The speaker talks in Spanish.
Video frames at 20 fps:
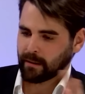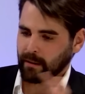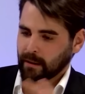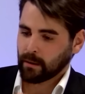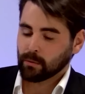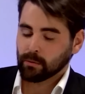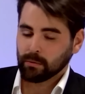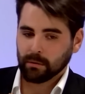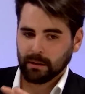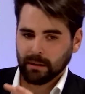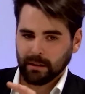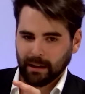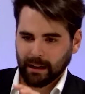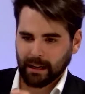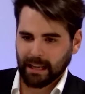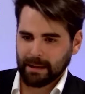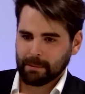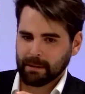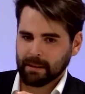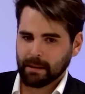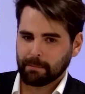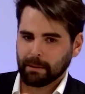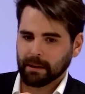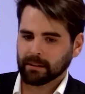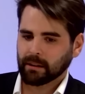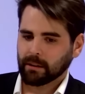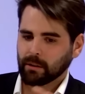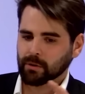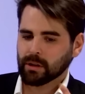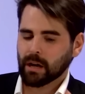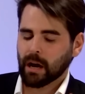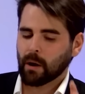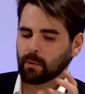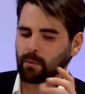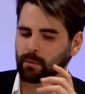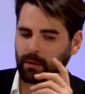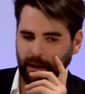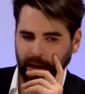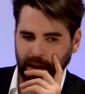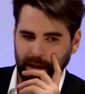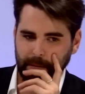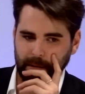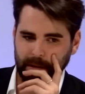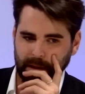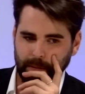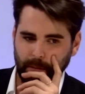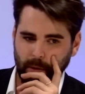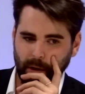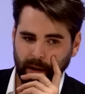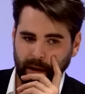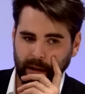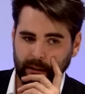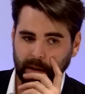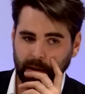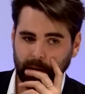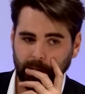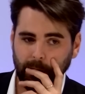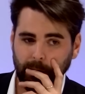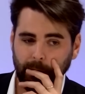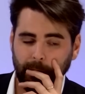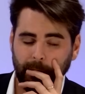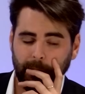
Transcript: de un régimen de partidos a un régimen democrático.